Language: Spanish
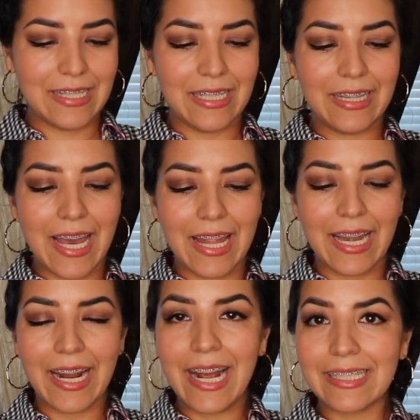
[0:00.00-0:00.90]
si te
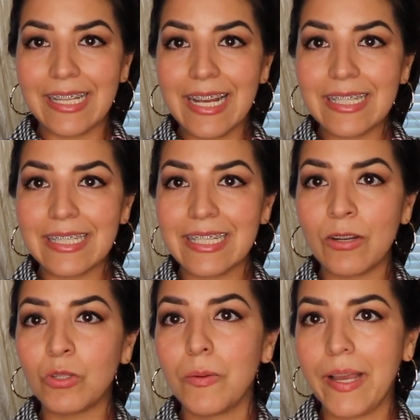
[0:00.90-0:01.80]
adelgazas ya
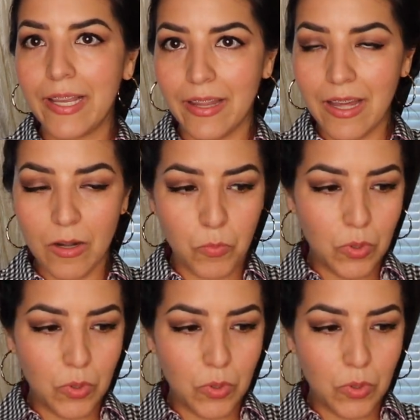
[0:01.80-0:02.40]
no te va a quedar